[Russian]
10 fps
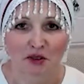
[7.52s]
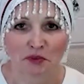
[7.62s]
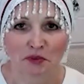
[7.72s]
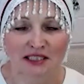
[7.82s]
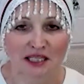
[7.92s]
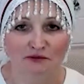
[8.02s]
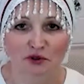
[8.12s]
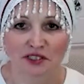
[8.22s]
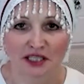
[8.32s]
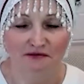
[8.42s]
Меня
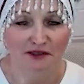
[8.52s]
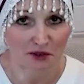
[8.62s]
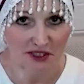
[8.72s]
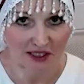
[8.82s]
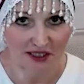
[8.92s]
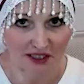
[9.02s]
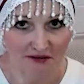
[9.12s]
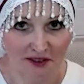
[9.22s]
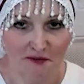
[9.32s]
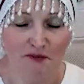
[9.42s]
зовут Серафима Захарова.